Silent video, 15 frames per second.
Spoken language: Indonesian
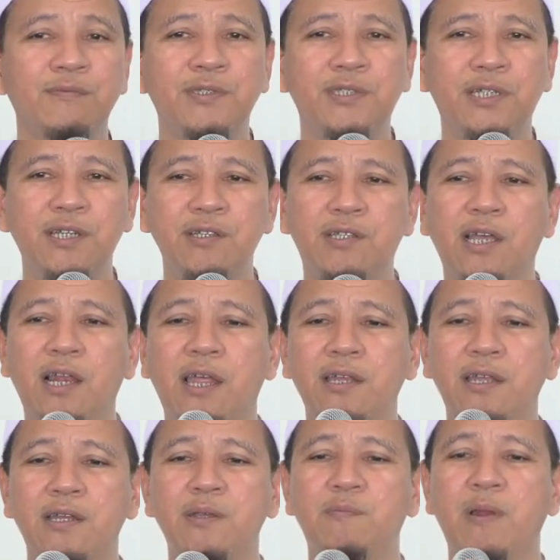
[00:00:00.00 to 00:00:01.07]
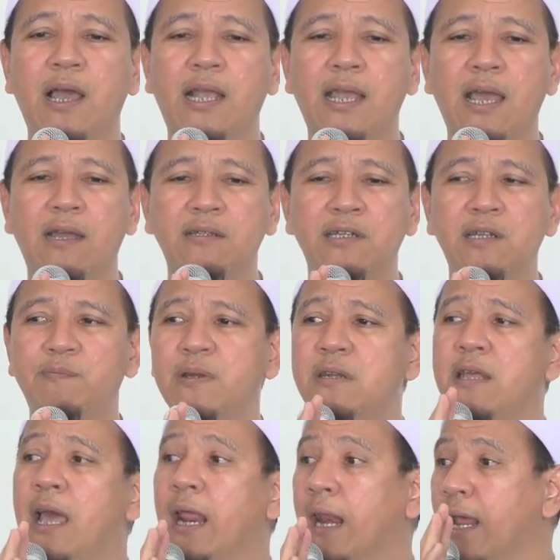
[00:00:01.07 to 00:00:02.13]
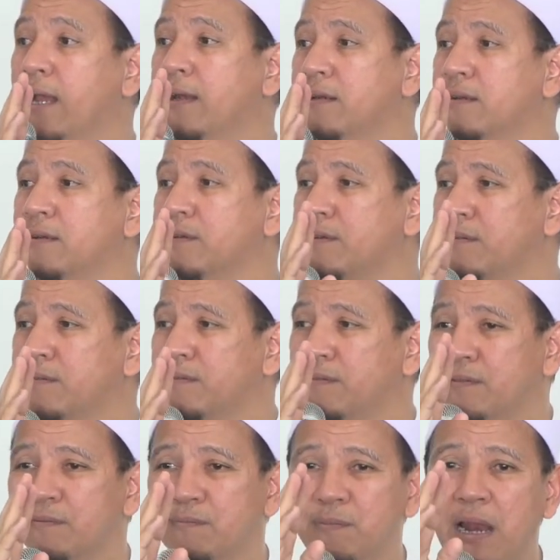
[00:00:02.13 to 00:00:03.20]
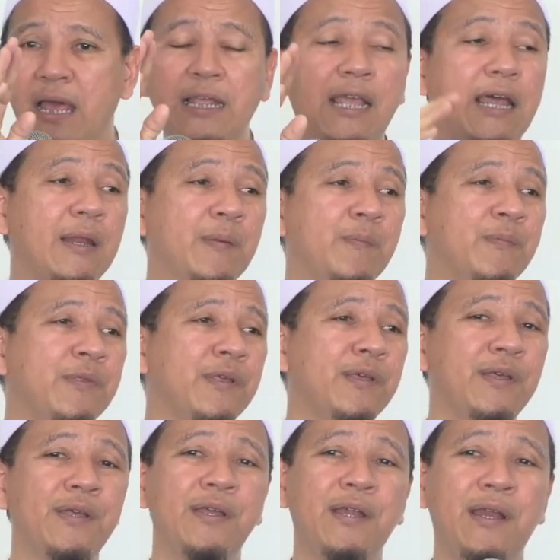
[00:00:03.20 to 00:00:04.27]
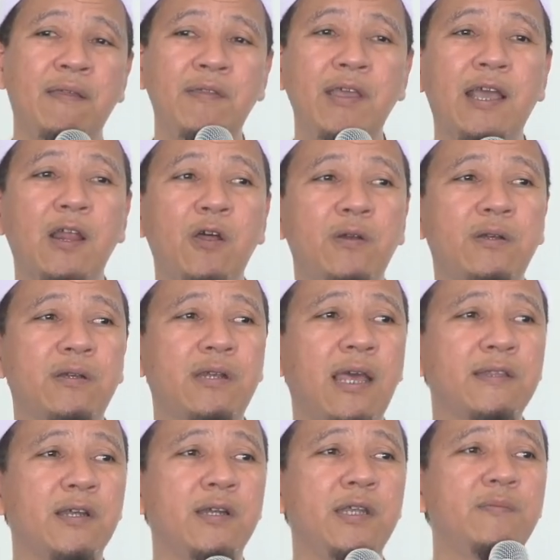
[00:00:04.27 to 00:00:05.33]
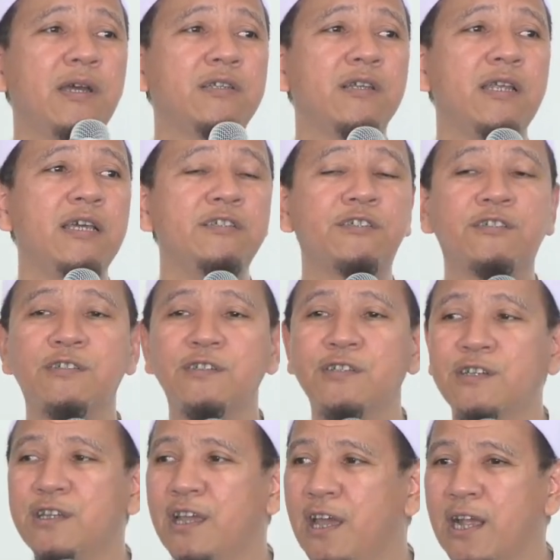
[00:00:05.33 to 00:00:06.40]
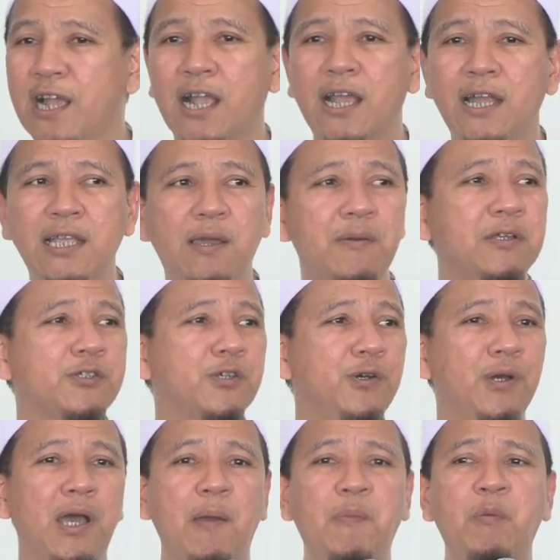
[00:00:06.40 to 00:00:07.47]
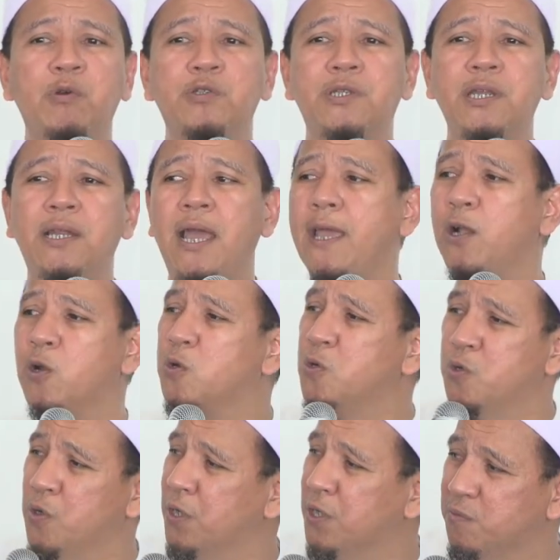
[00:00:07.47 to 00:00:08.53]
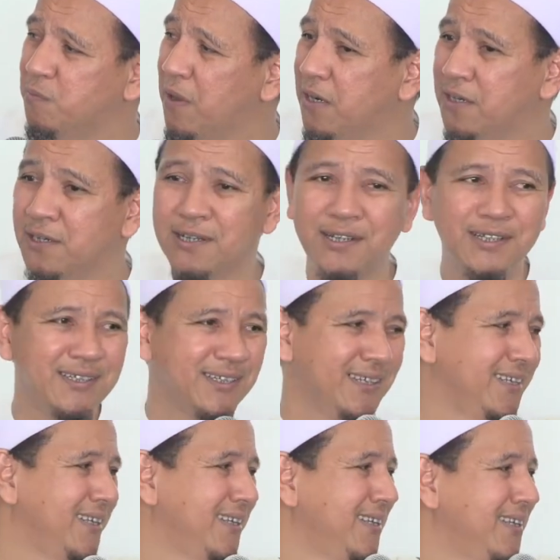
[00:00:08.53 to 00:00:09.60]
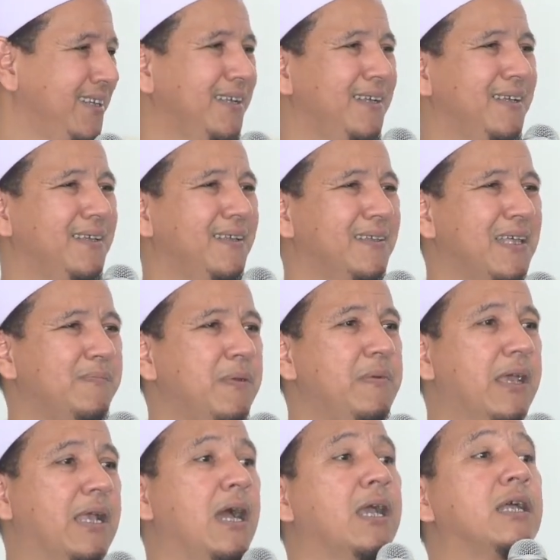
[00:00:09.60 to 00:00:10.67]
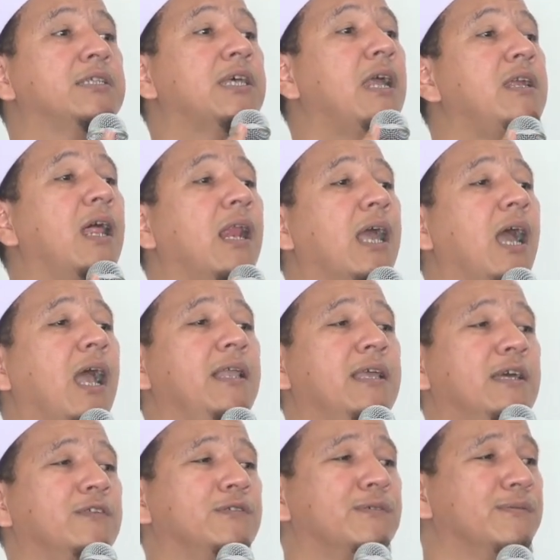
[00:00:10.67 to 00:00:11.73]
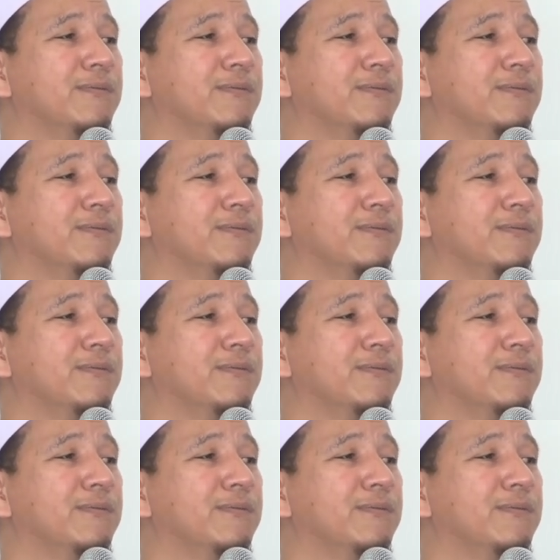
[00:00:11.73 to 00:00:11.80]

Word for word: Jadi jalannya di belakang, jadi penderek, pelayan. Nanti kalau datang di majelis, ya kakaknya masuk, Habib Husin gak ikut duduk ke depan, tapi megangkan sandal kakaknya itu.